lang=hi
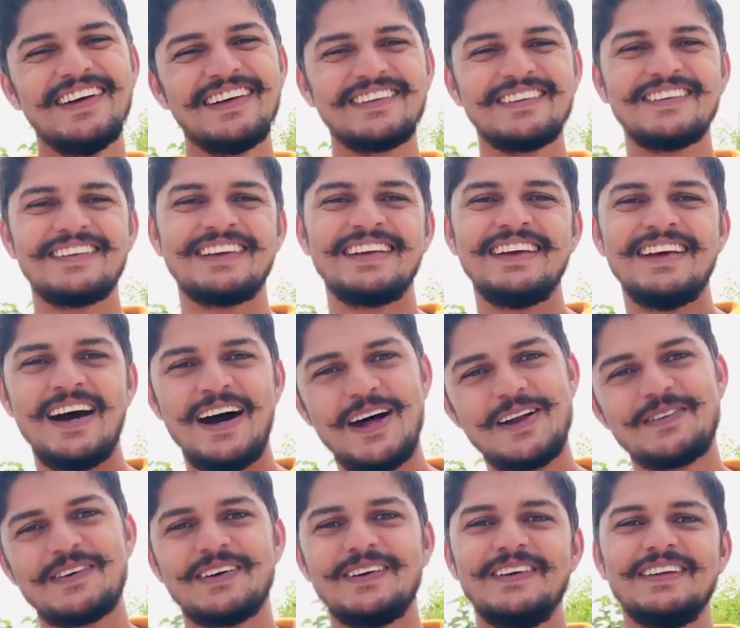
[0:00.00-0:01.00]
बस उसकी
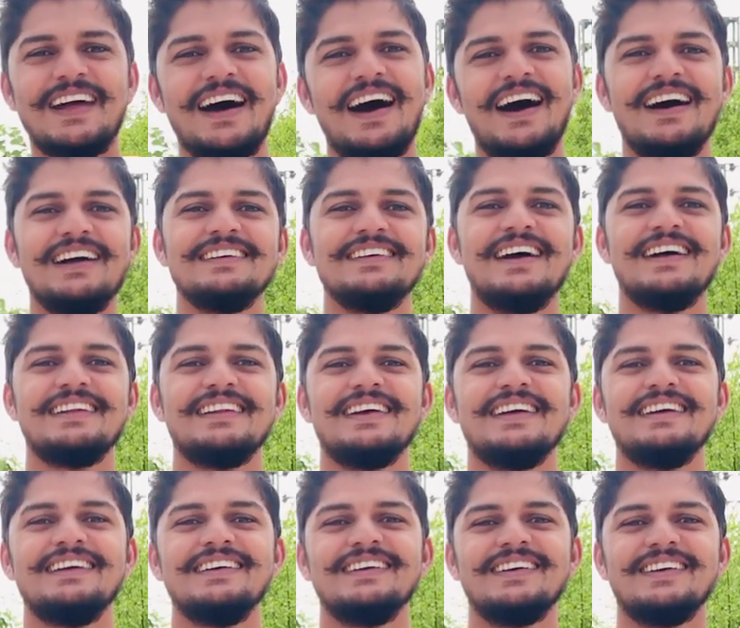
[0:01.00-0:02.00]
हार में रोना आ जाता
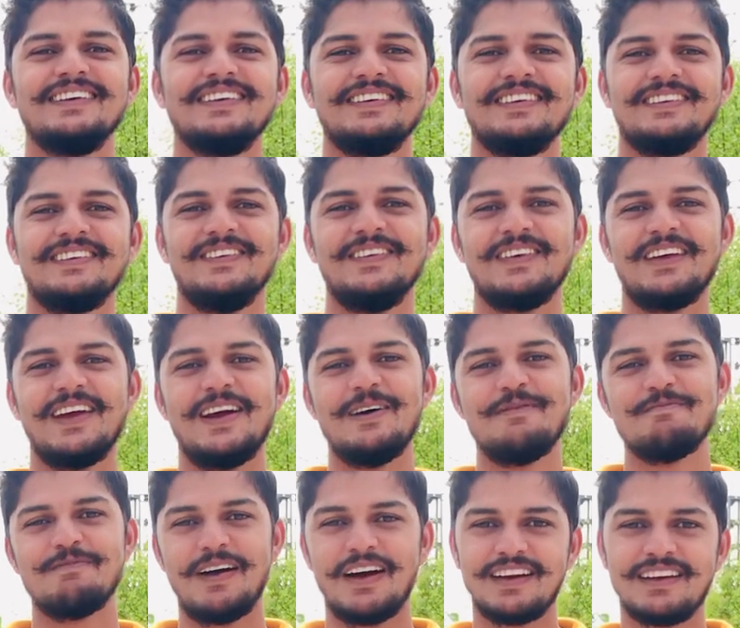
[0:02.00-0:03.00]
है क्योंकि
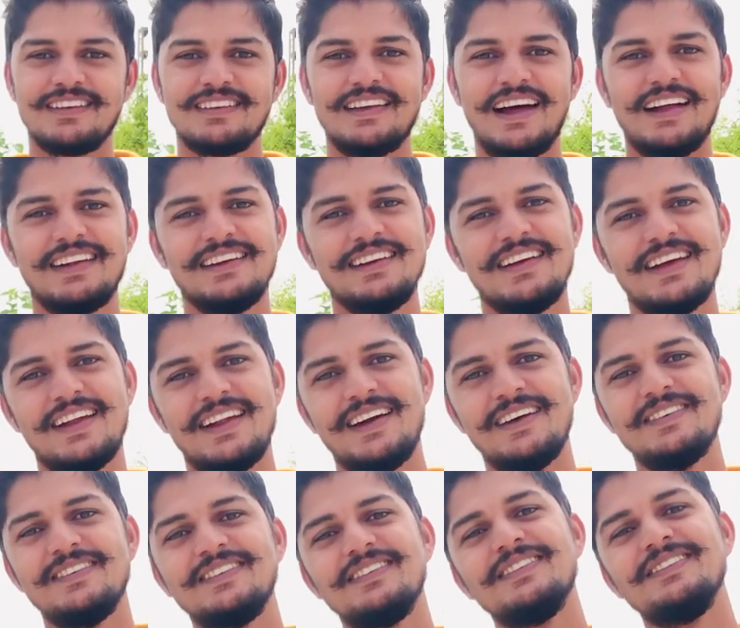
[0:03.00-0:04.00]
हम पाकिस्तानी हैं
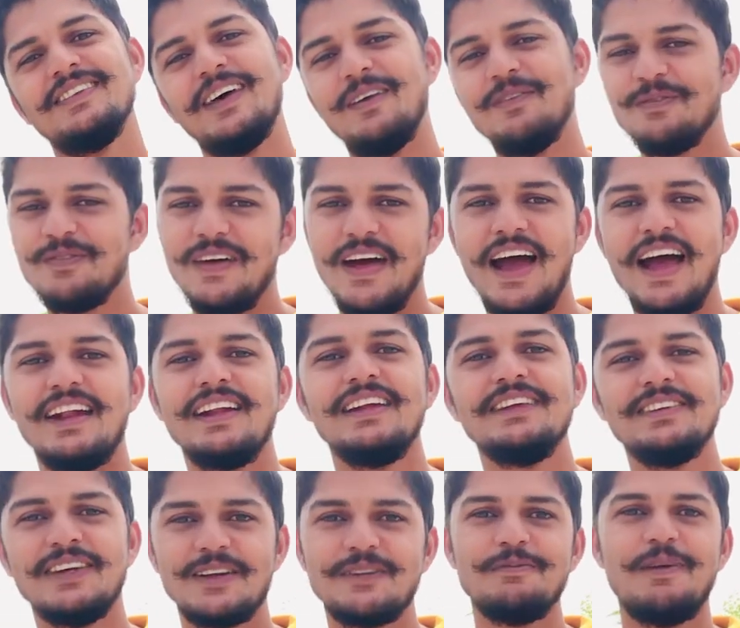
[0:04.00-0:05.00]
ना हम फैन
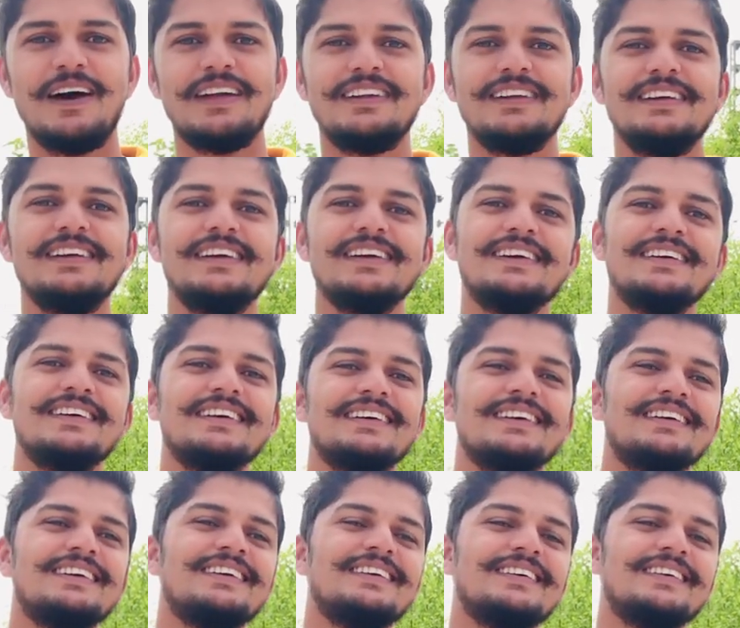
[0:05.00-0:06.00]
हैं जज्बाती हैं
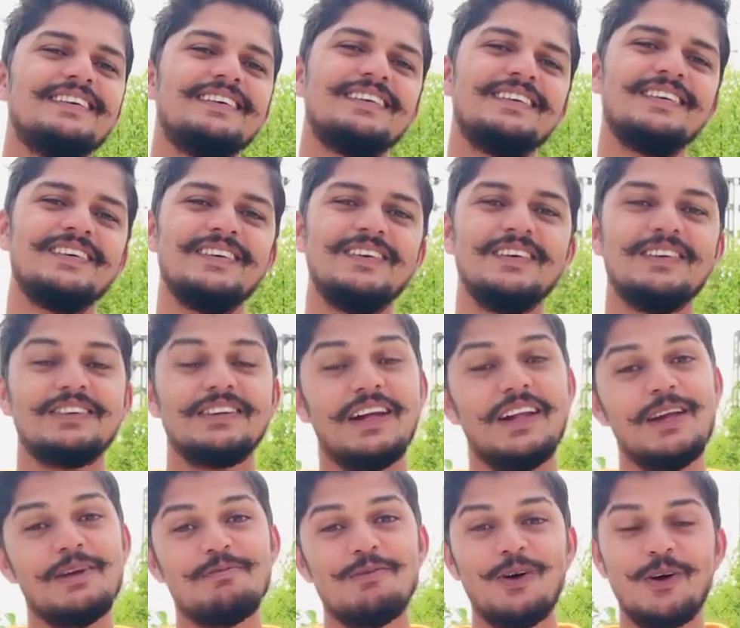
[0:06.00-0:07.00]
चले कोई
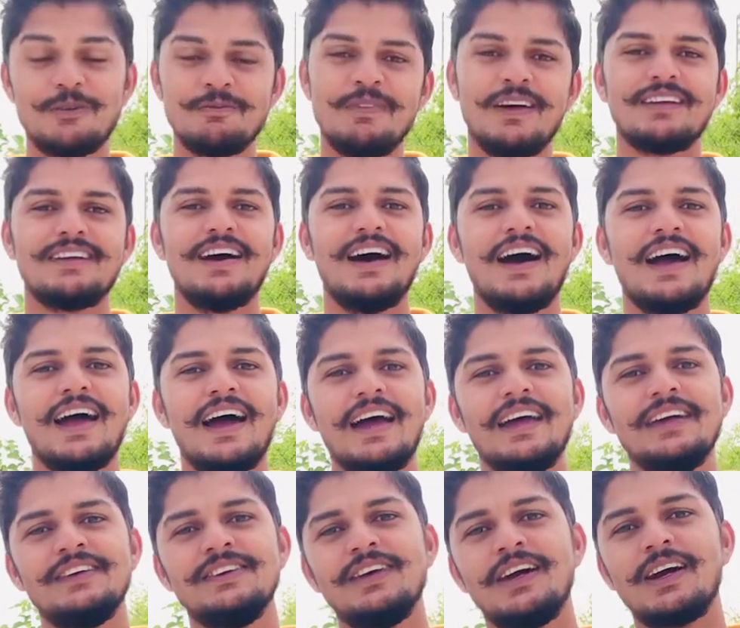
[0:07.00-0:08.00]
चले बहुत मज़ा आया
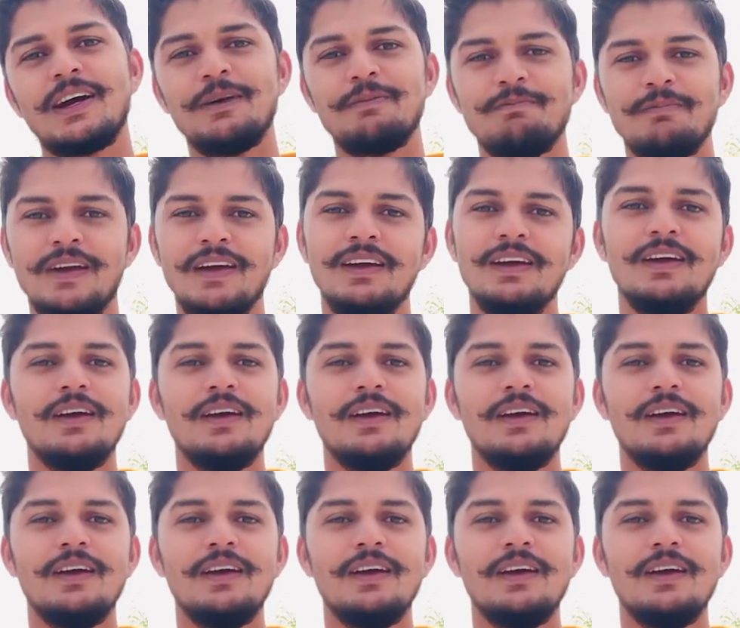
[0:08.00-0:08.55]
एशिया कप में